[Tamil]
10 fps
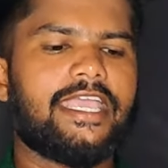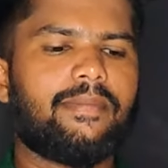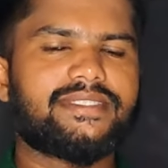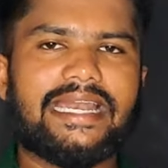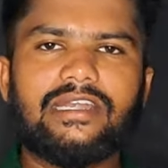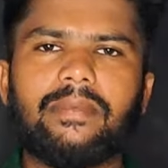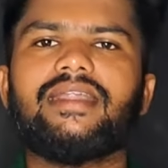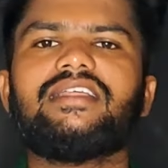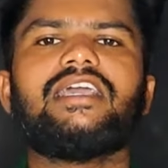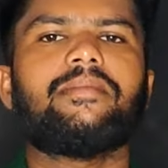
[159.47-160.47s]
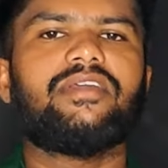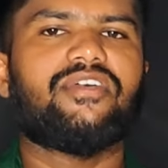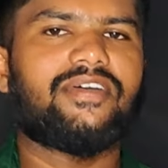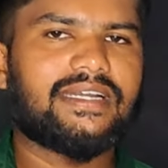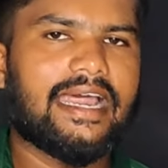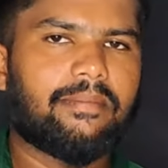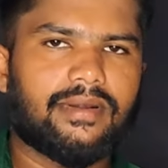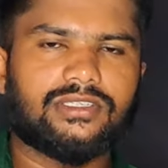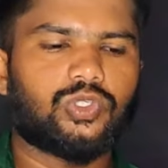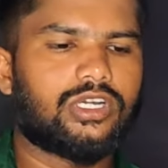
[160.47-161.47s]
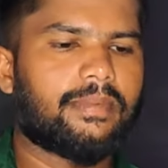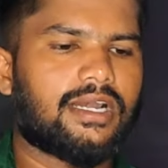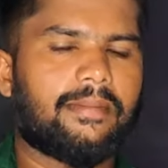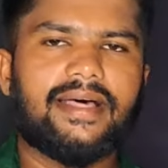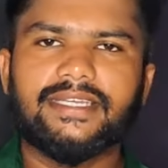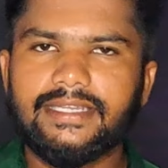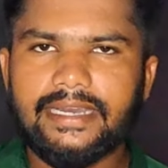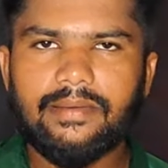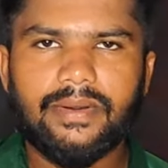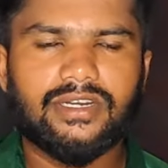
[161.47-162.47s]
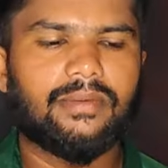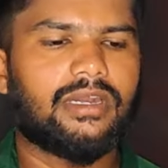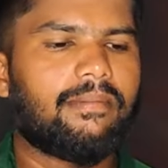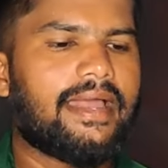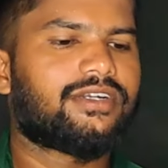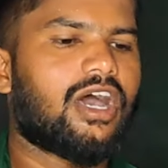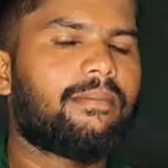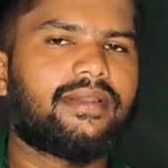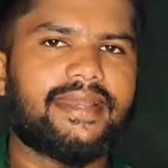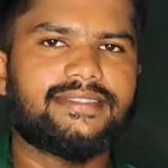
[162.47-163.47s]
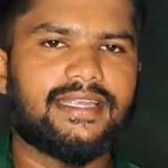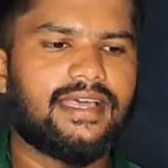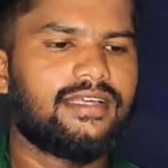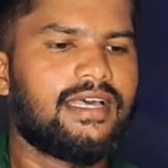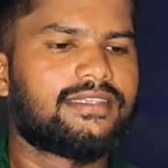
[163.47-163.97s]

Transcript: இப்போ செலக்ட் பண்ணதெல்லாம் எப்படி ஃபேவரட்ல ஆட் பண்ற சொல்லிட்டு பார்க்கலாம் அதுக்கு நீங்க என்ன பண்ணுறீங்க அப்படின்னா மேலே டாப்ல ரைட் சைட்ல